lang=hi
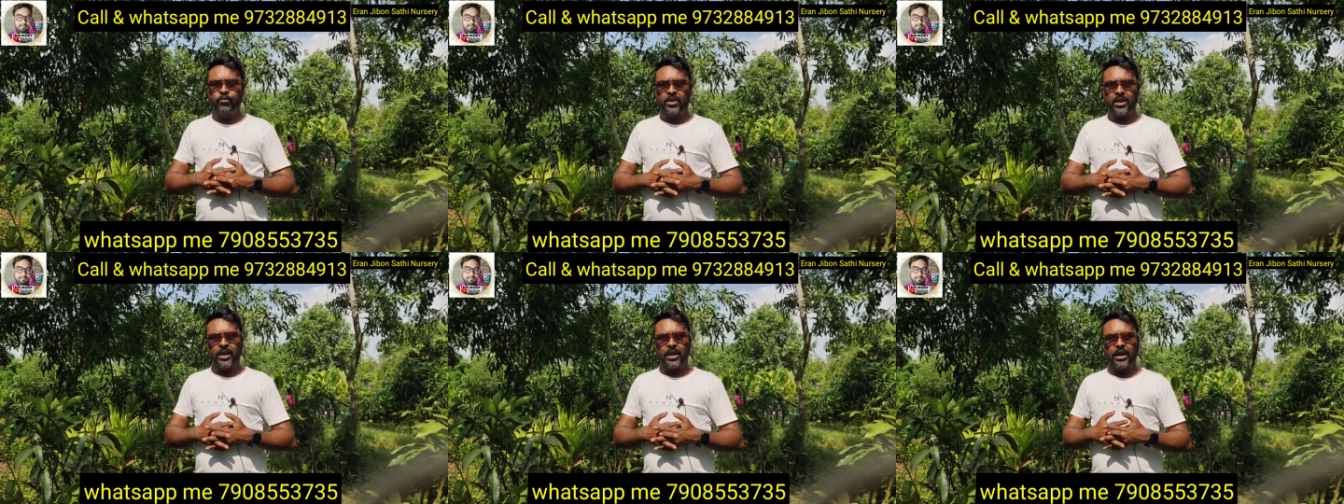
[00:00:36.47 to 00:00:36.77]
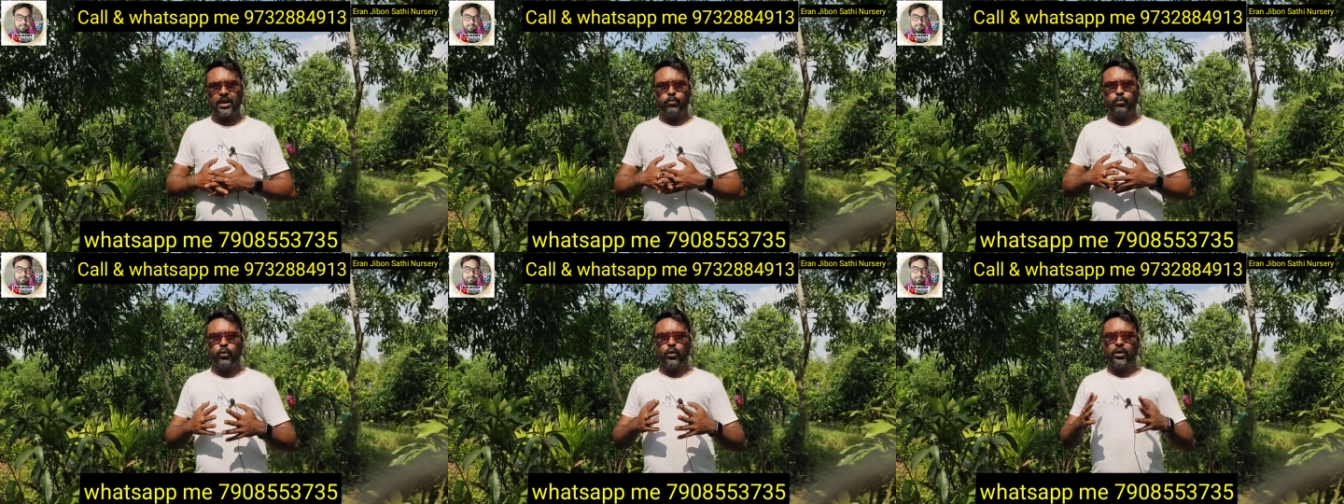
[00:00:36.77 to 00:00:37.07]

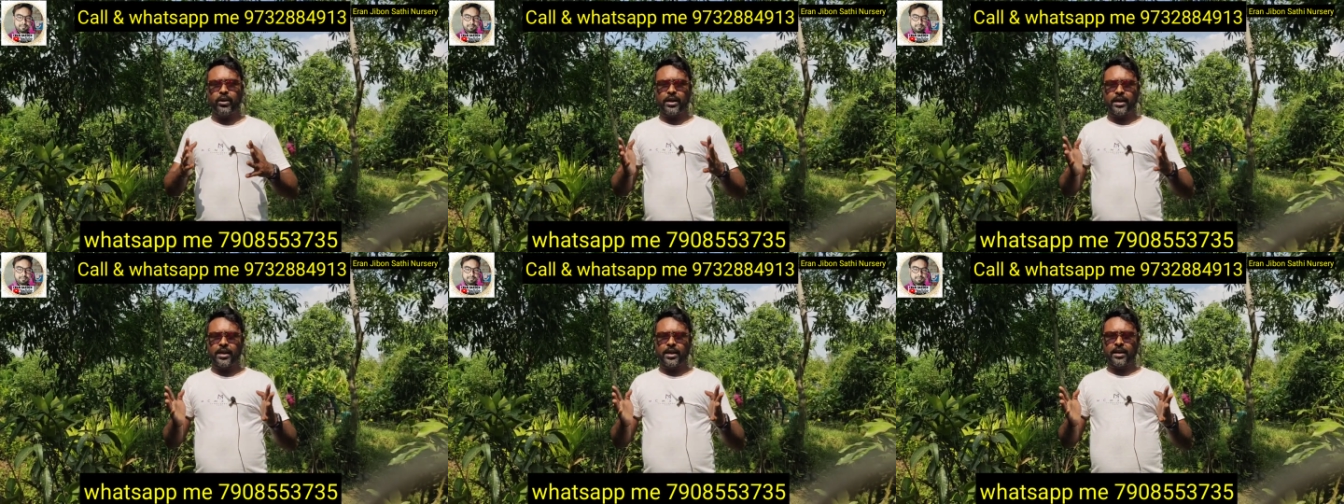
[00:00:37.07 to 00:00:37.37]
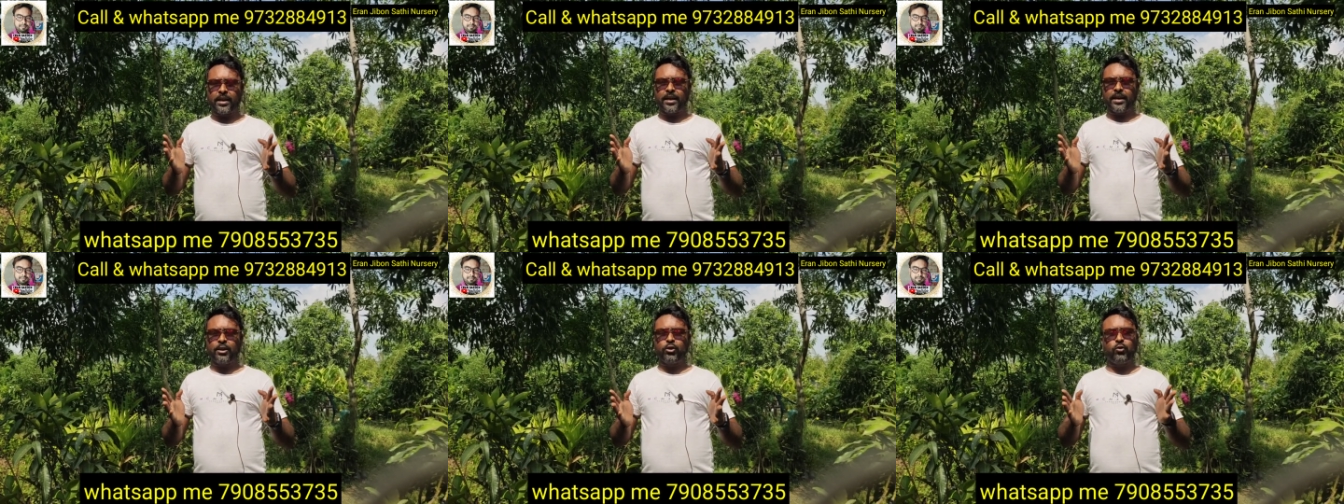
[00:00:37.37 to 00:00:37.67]
अगर फ़ोन
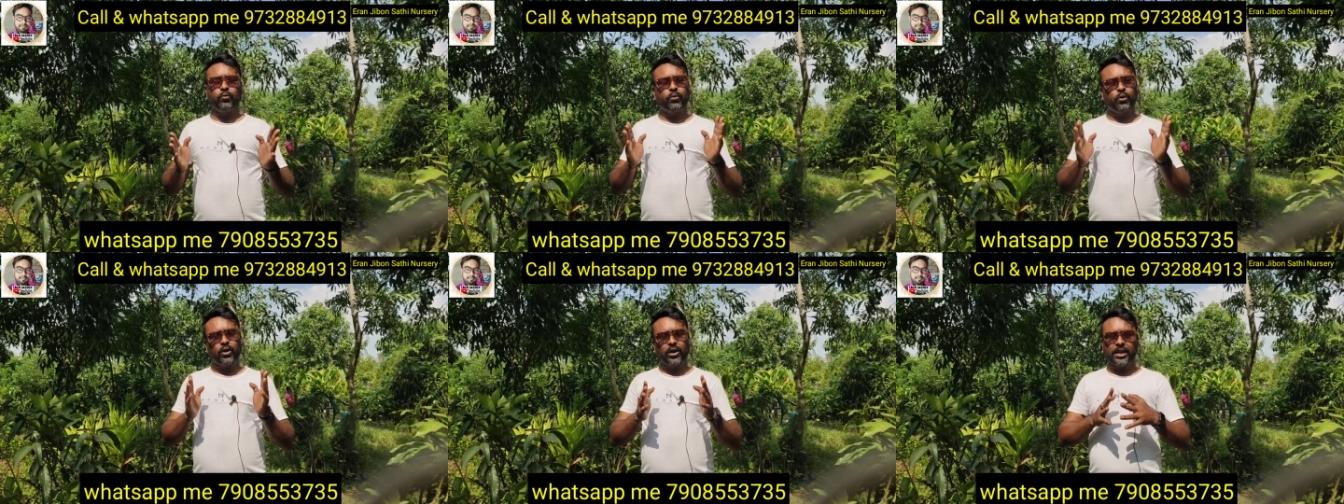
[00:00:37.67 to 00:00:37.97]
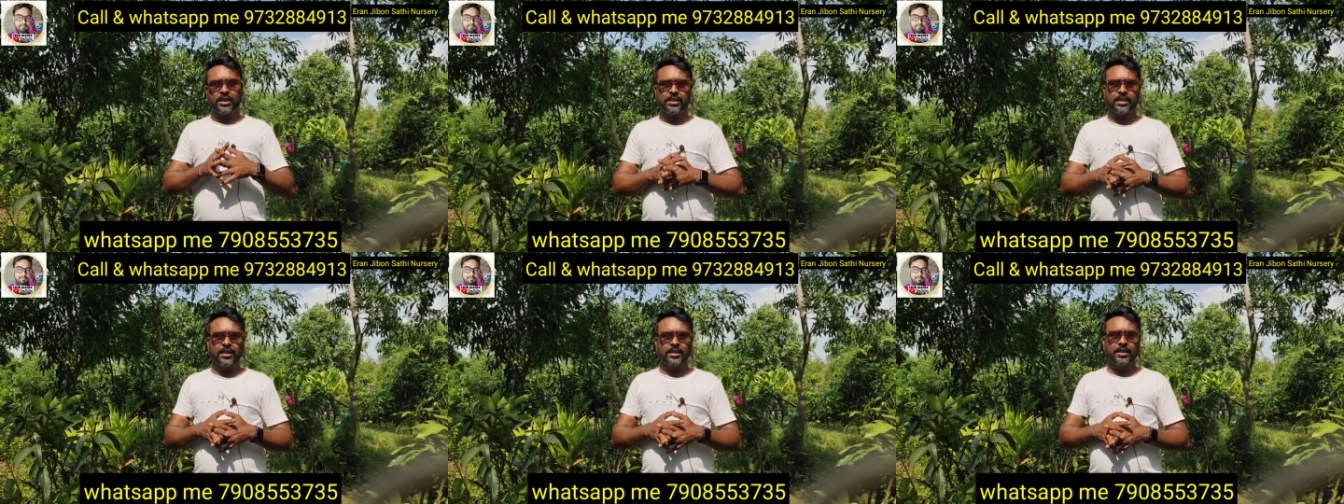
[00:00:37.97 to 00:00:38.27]
करना है तो फ़ोन
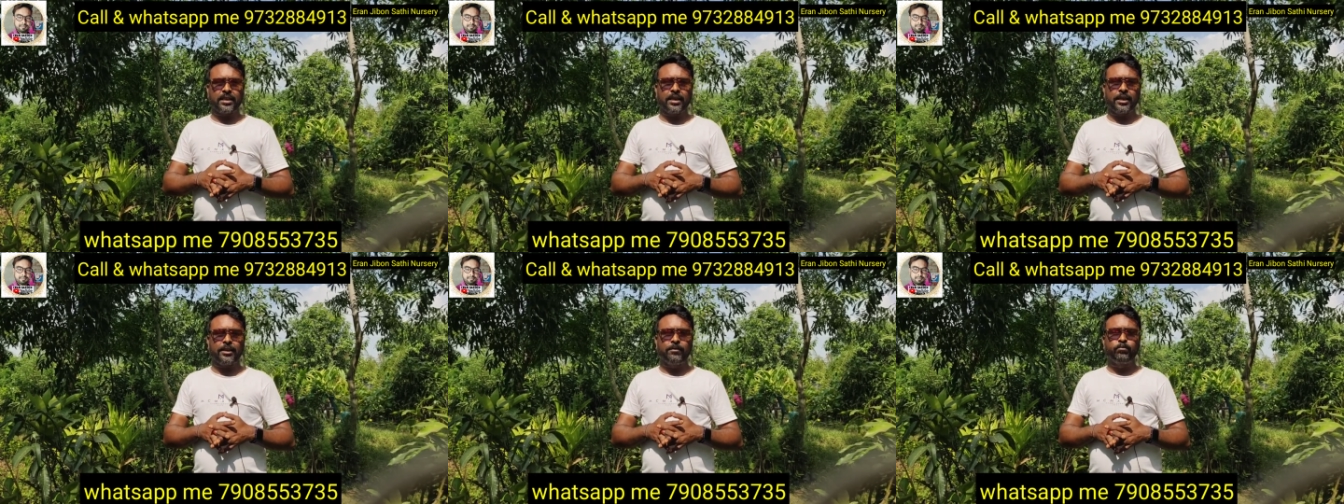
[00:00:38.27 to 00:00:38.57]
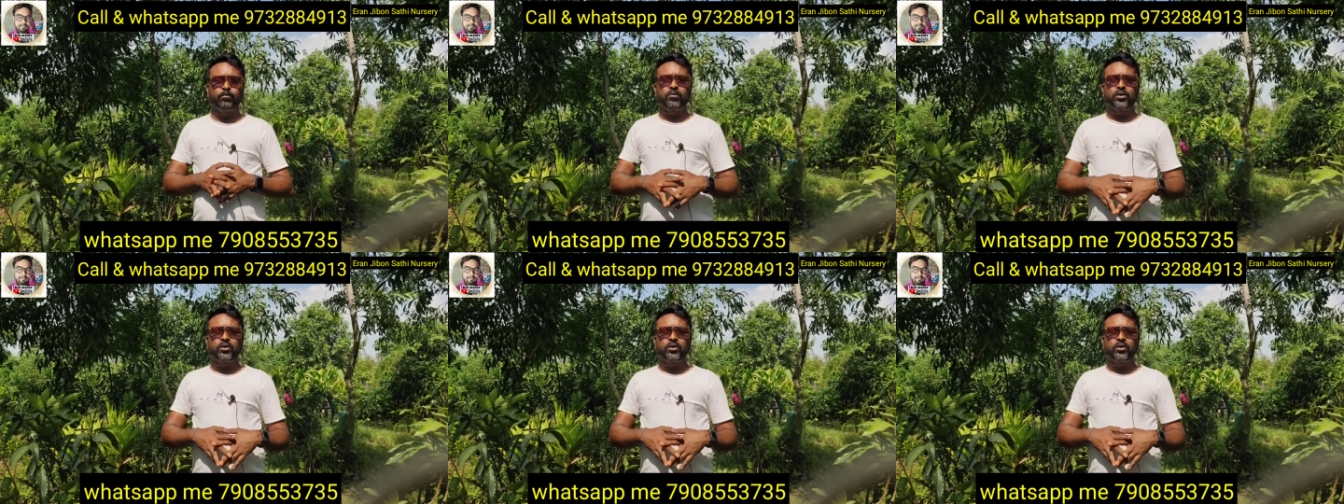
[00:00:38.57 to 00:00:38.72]
कर सकते हैं